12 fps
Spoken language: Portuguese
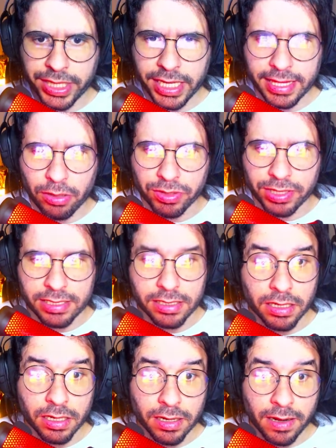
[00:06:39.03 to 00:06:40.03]
O que tá
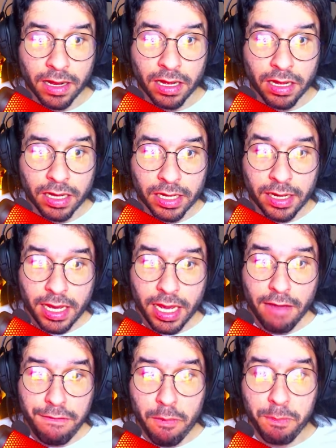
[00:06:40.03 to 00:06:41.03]
acontecendo?
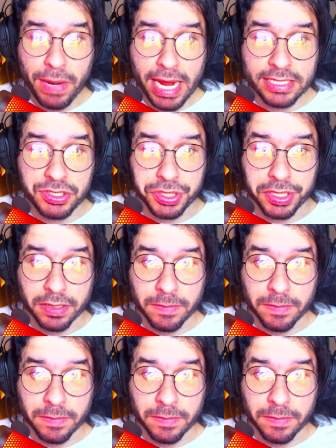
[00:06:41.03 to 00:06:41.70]
Evil Plant!